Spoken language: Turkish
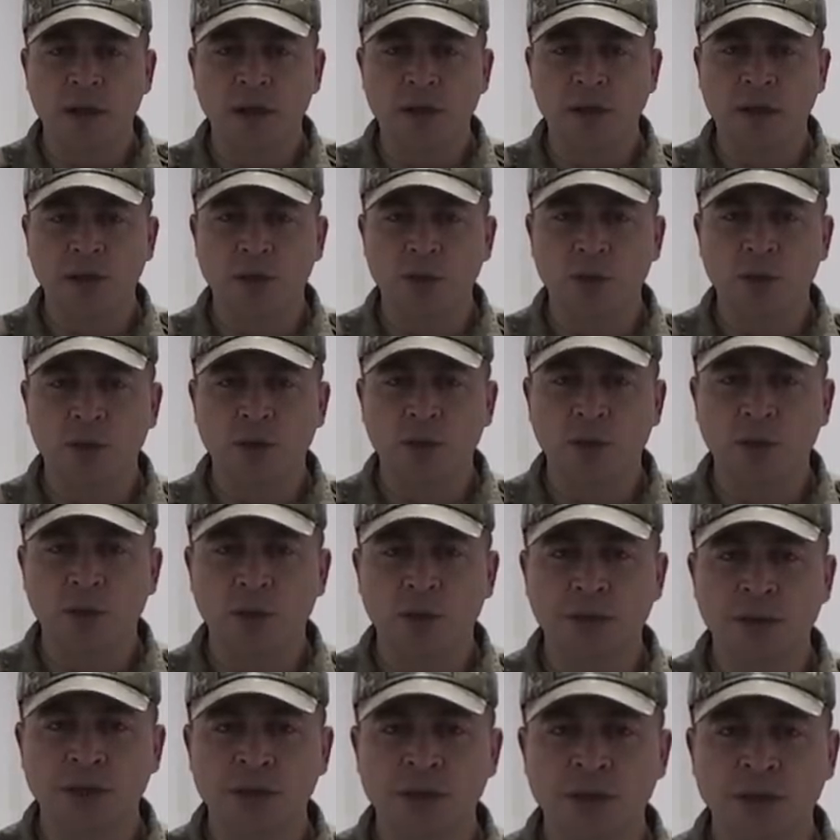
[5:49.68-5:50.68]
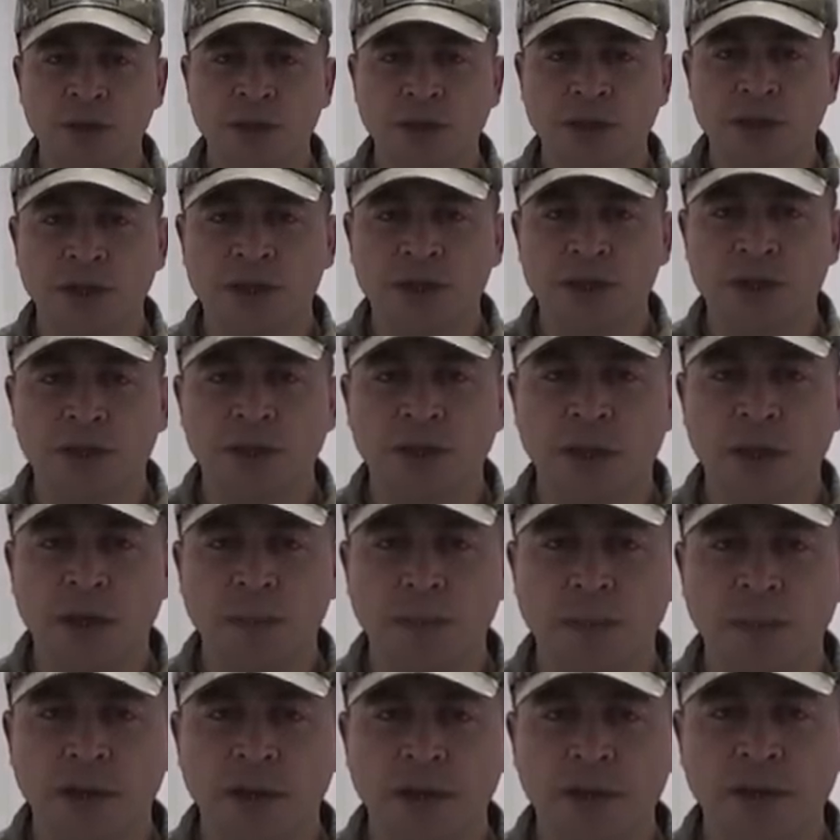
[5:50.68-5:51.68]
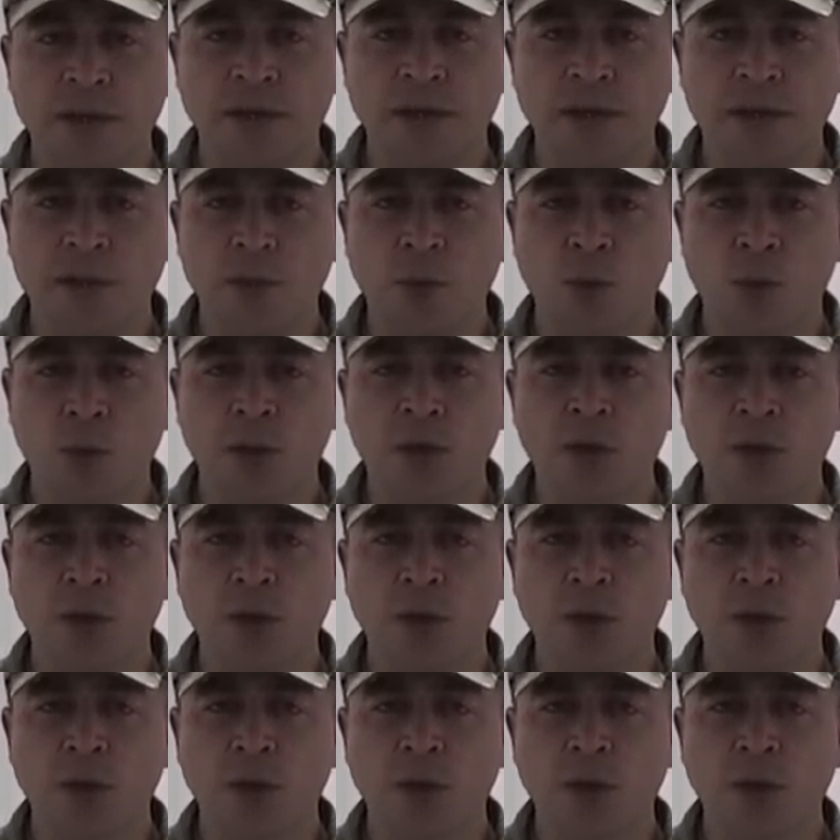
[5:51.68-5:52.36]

radyoloji ünitesi içerisinde birer adet mobil